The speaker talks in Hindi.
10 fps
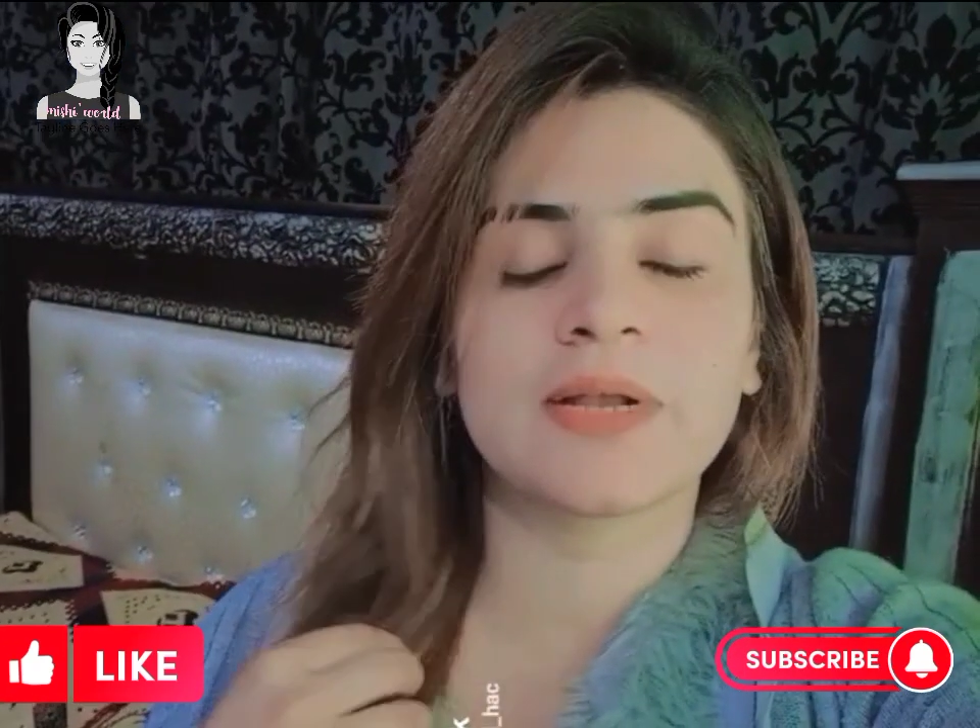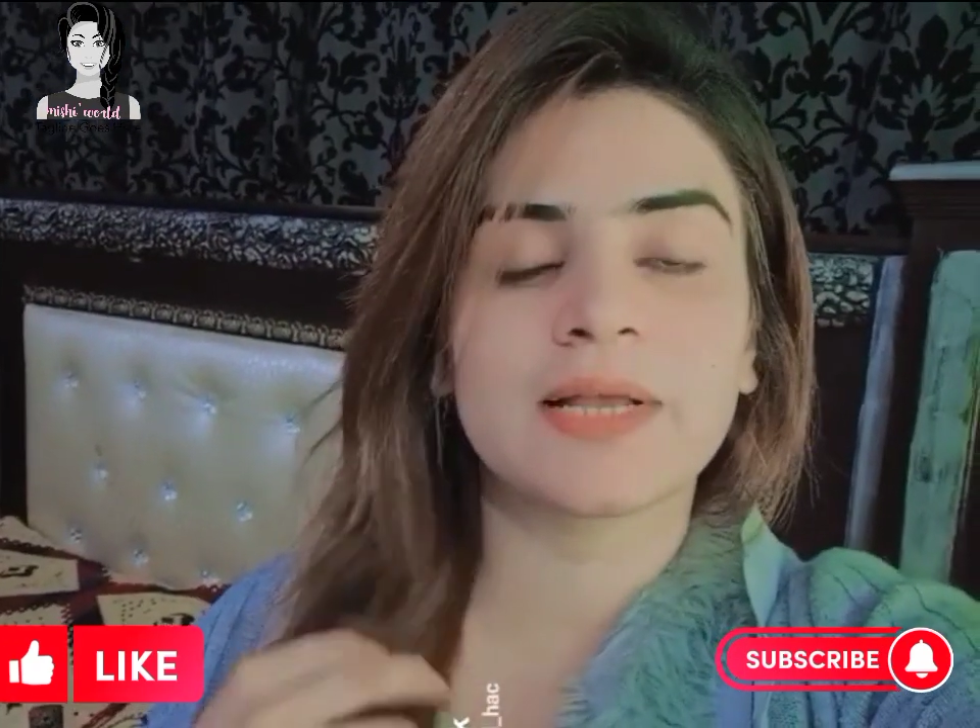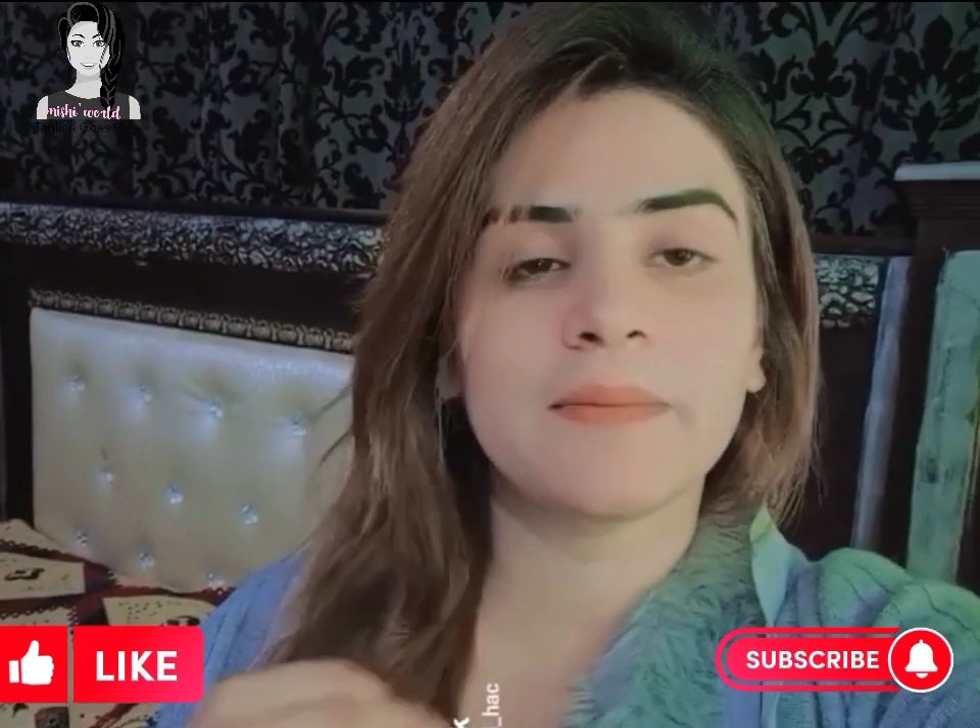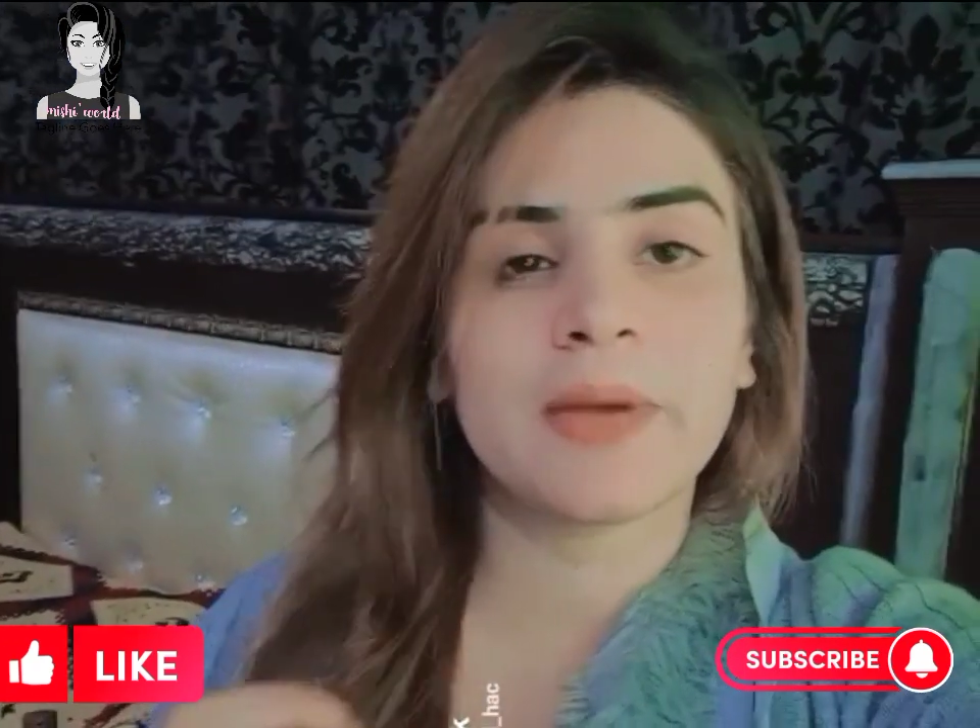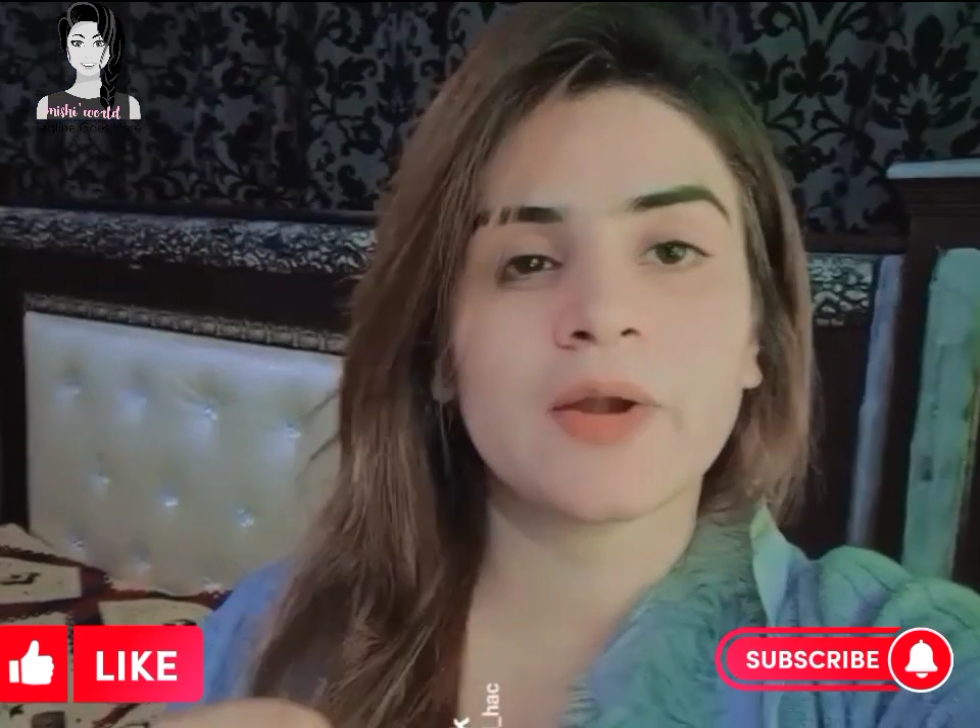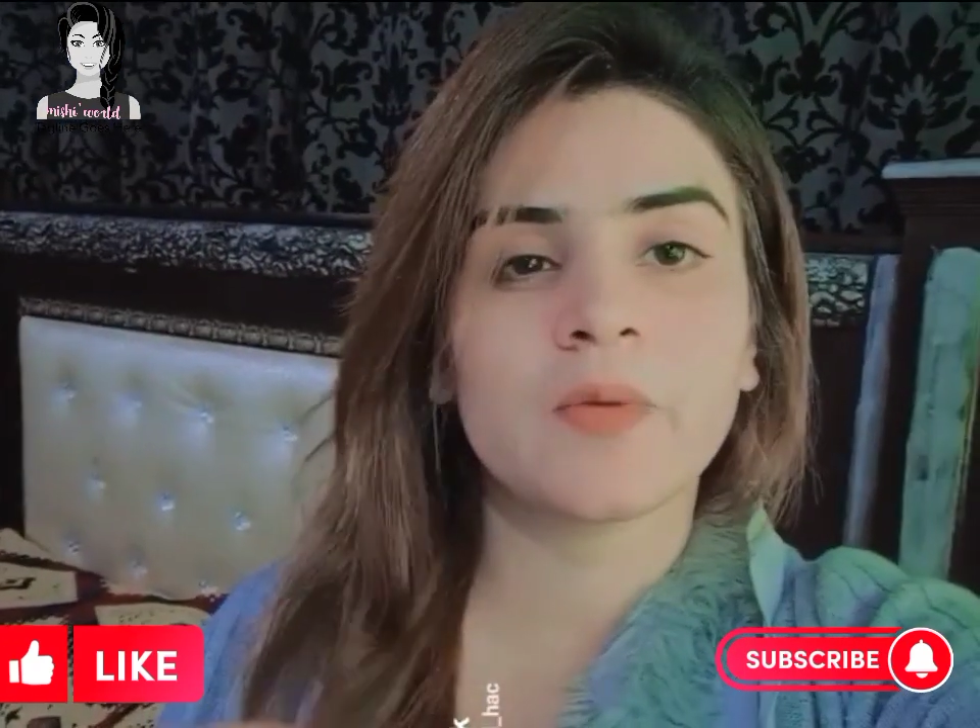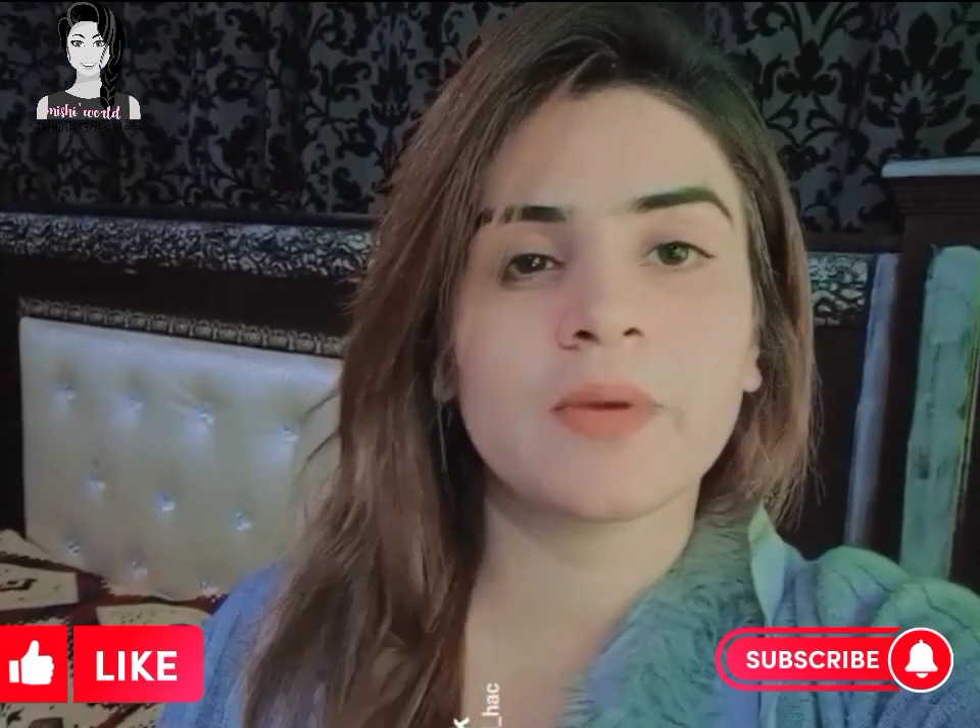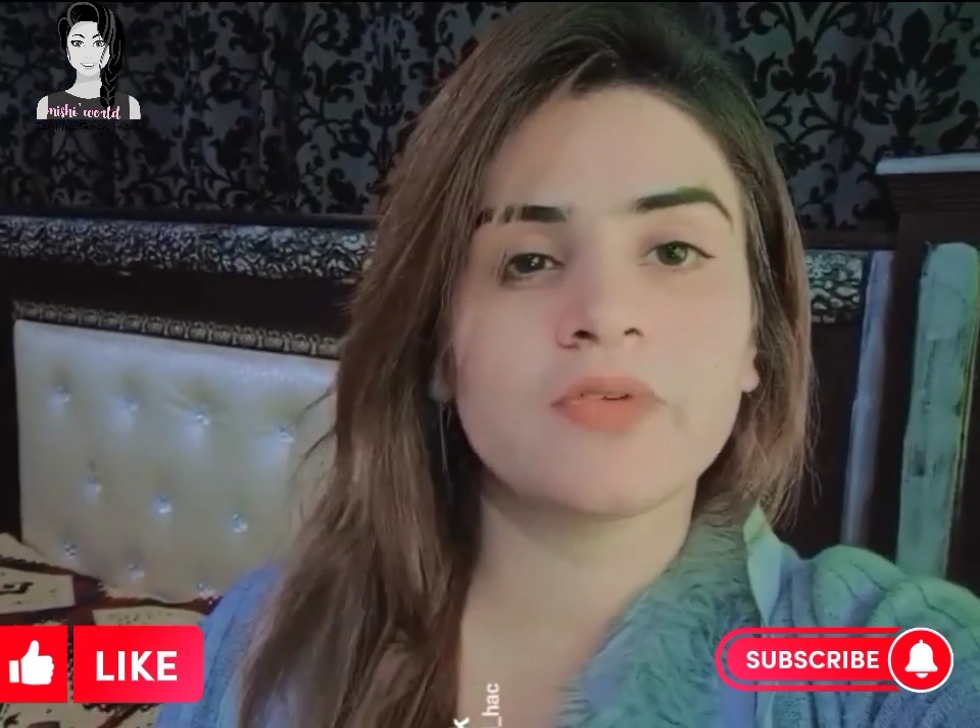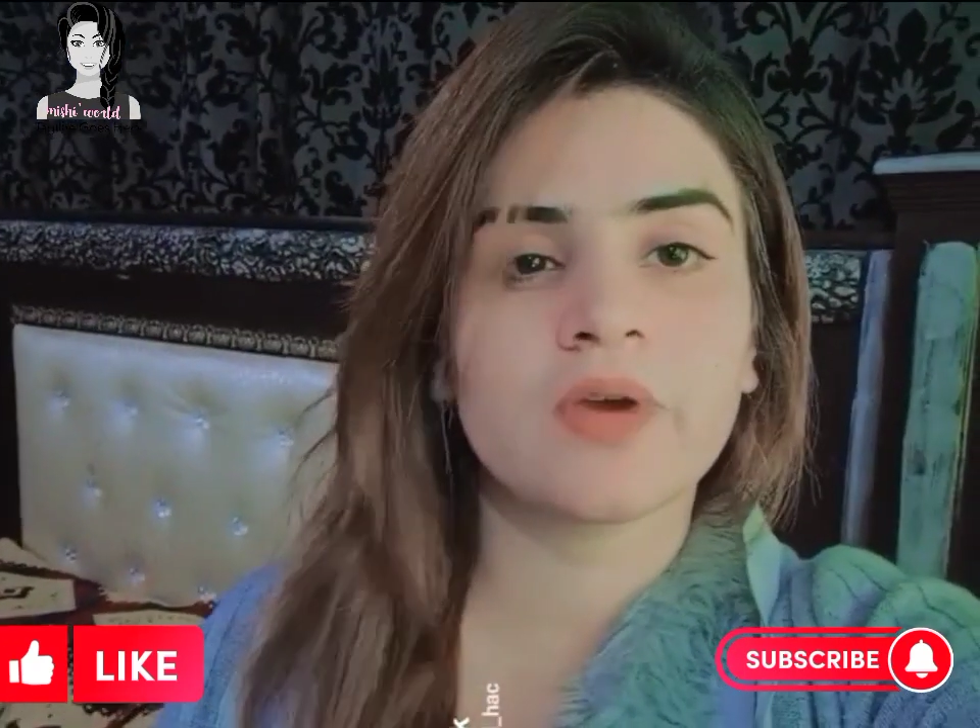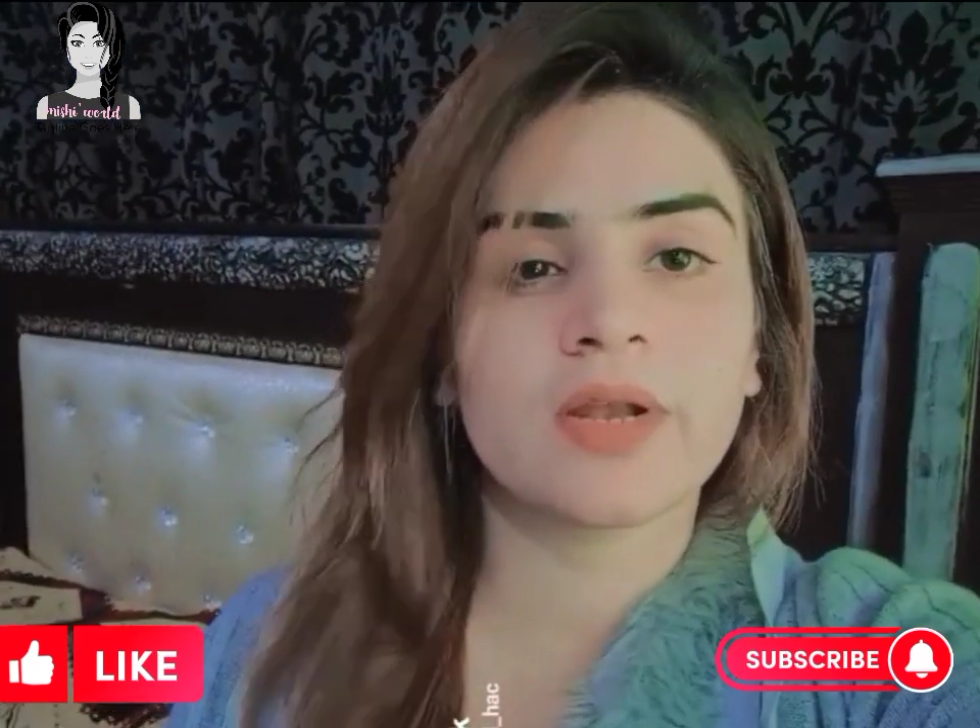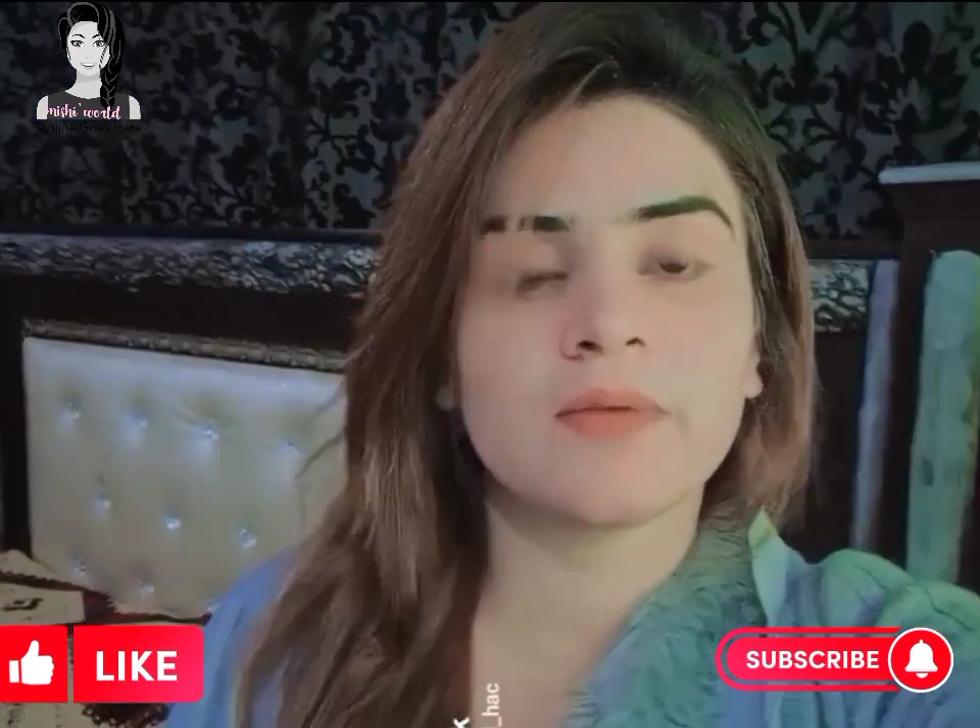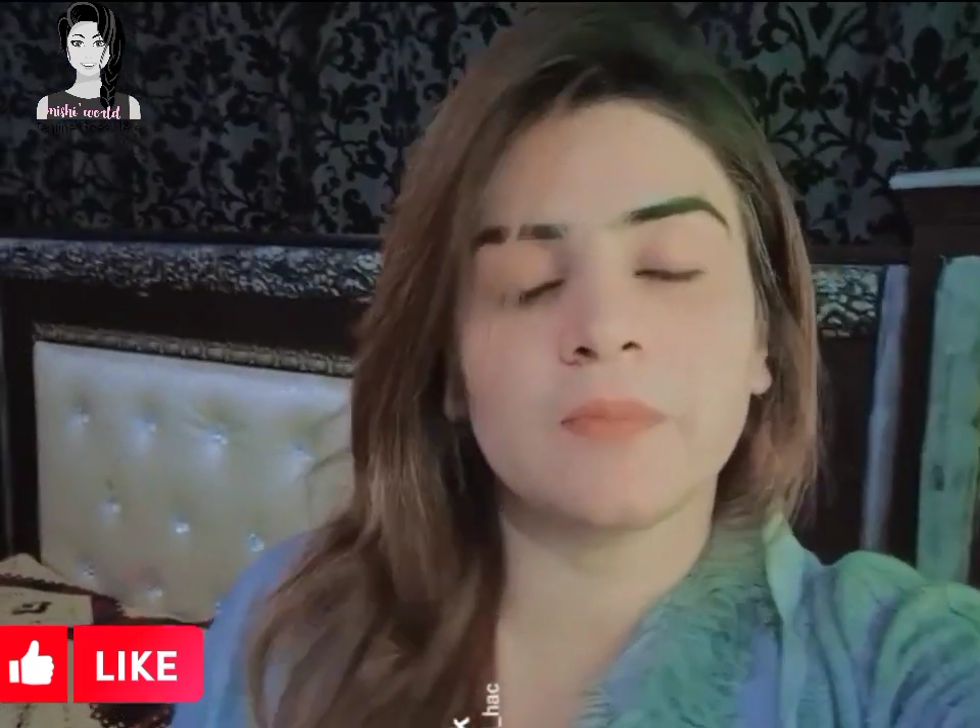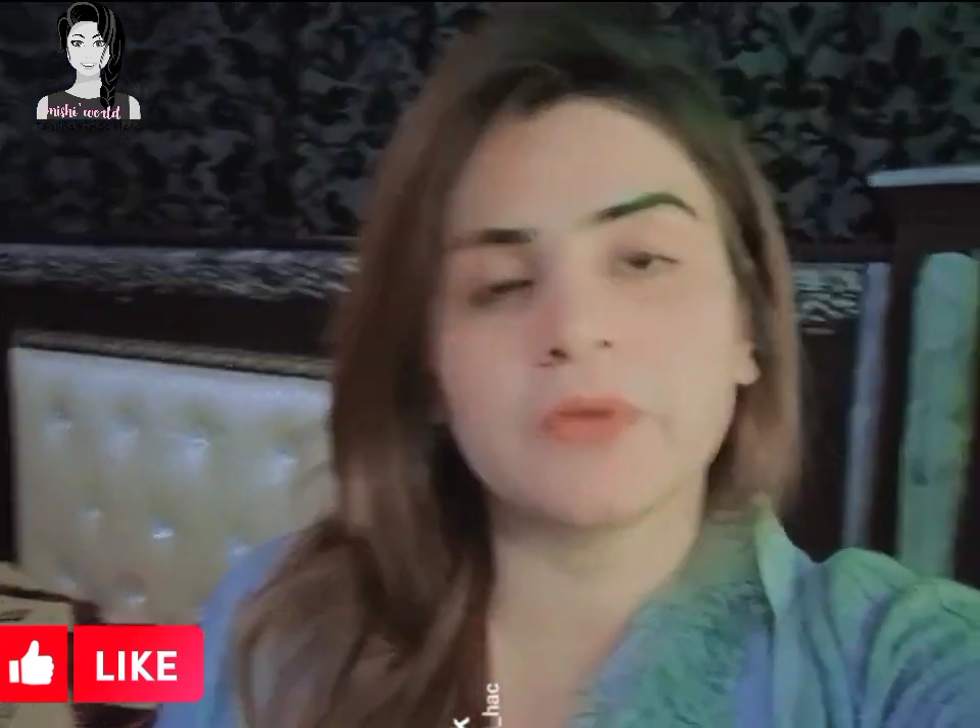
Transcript: वेलकम बैक टू माय चैनल